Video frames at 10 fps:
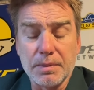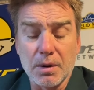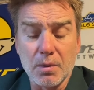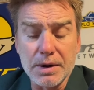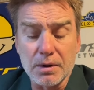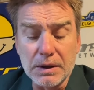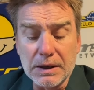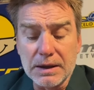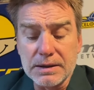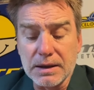Pero bueno,
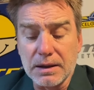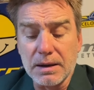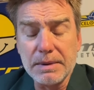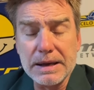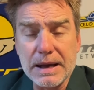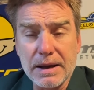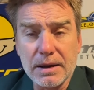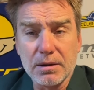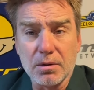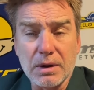se termina
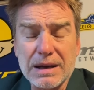esto.